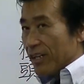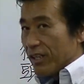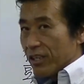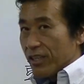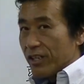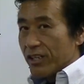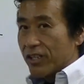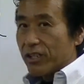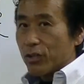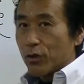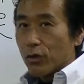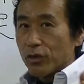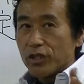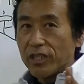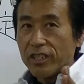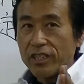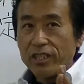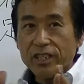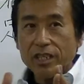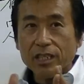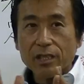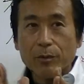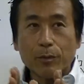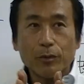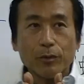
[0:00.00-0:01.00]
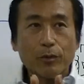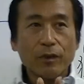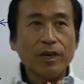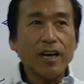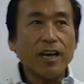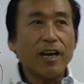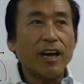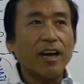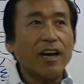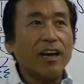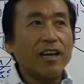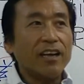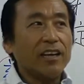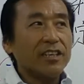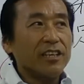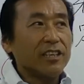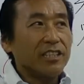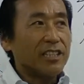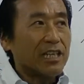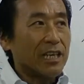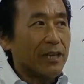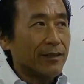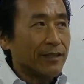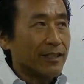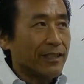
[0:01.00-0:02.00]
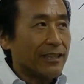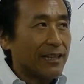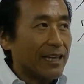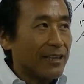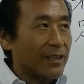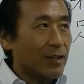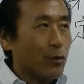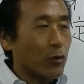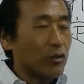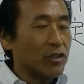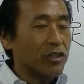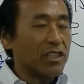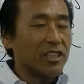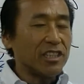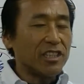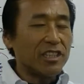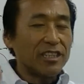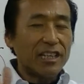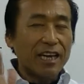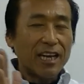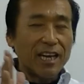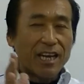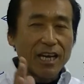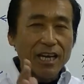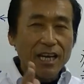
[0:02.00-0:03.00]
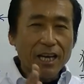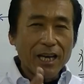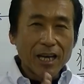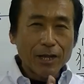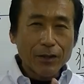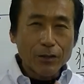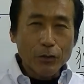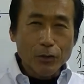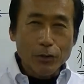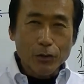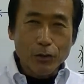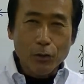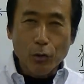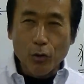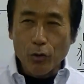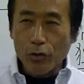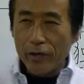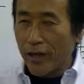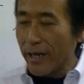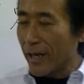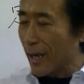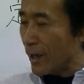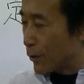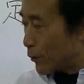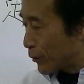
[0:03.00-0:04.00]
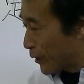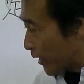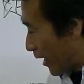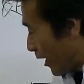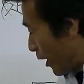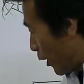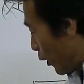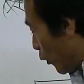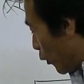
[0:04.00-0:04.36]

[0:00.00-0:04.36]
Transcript: 生きとし生けるものが幸せになってほしいなというこの願いをね